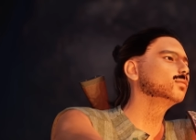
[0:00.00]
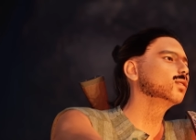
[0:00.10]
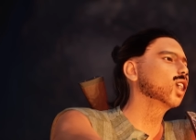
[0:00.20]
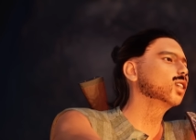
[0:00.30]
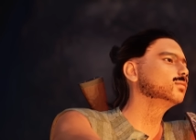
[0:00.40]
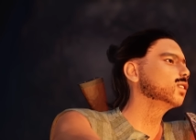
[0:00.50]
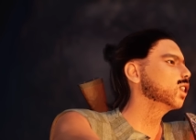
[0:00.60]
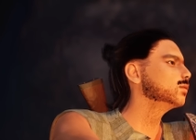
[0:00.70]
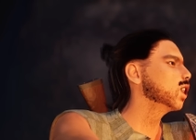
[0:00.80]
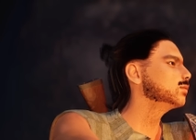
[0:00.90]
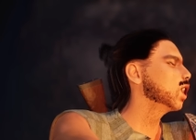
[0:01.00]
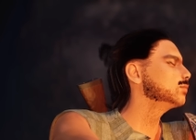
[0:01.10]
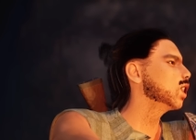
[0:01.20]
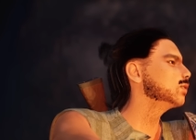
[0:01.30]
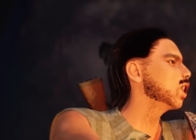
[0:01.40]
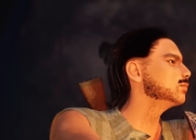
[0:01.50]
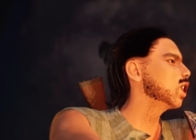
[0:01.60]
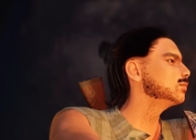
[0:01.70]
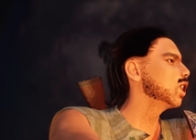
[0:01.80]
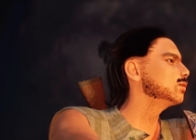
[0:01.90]
ขืนตามไปก็โดนมันดักขย้ำเอาห
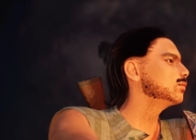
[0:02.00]
น่ะสิ